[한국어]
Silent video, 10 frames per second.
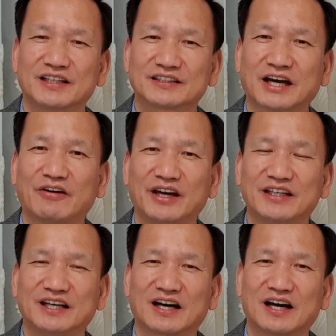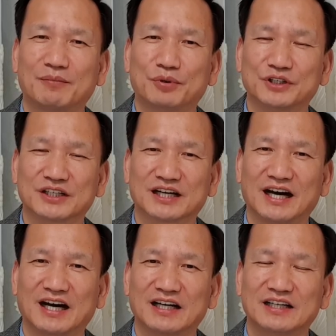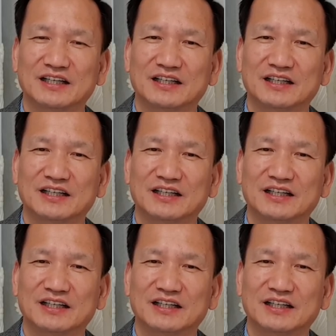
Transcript: 사회에다가 보니까